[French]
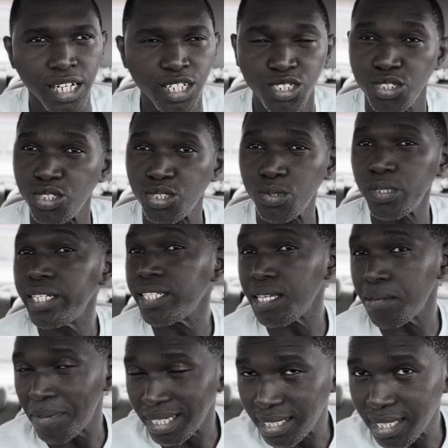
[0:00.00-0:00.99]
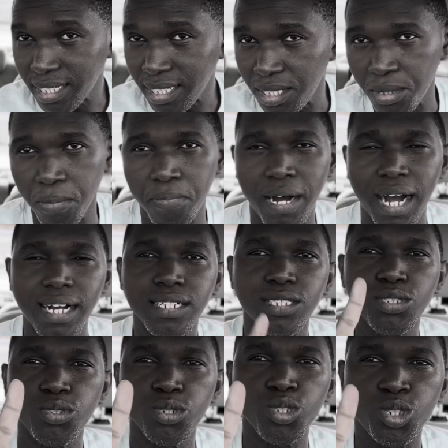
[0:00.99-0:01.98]
Ce sont des thématiques qui te parlent
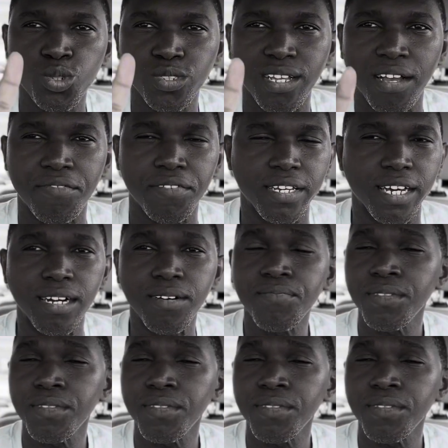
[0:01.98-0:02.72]
de choses à faire.